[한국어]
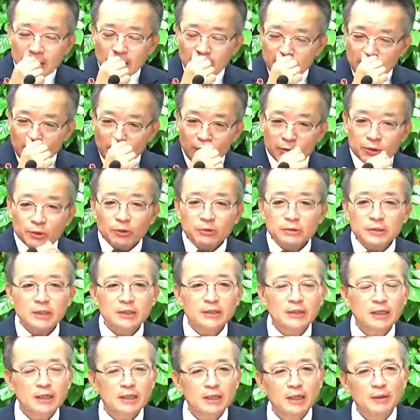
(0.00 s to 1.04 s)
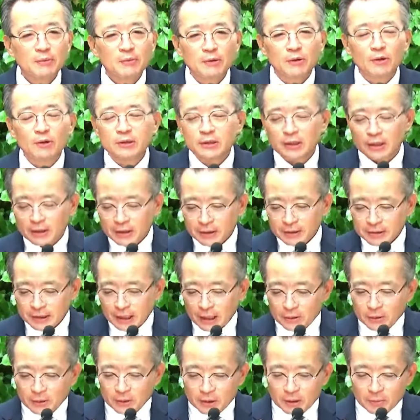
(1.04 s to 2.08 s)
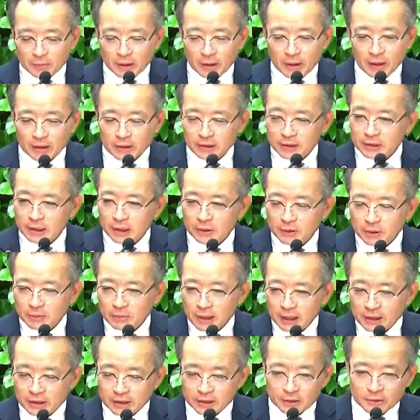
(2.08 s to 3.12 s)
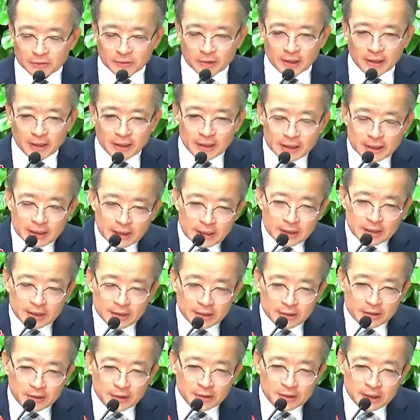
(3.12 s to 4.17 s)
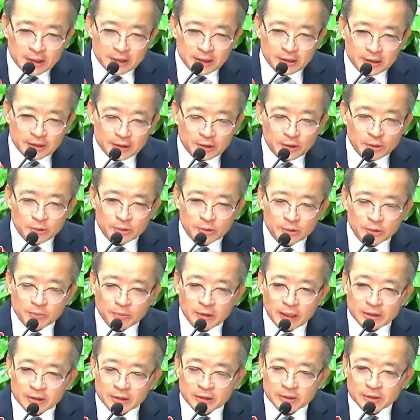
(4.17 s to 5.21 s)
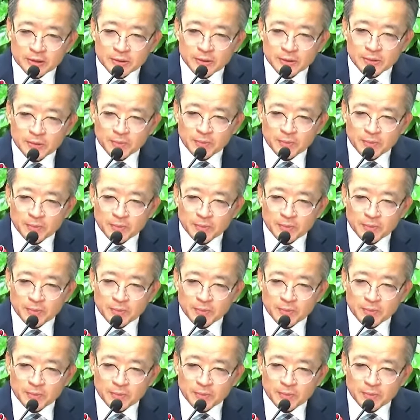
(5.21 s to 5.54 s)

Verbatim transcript: 어떤 세상이냐면 어제 장로님 아니 장로님 안 가셨구나 어제 청소 마치고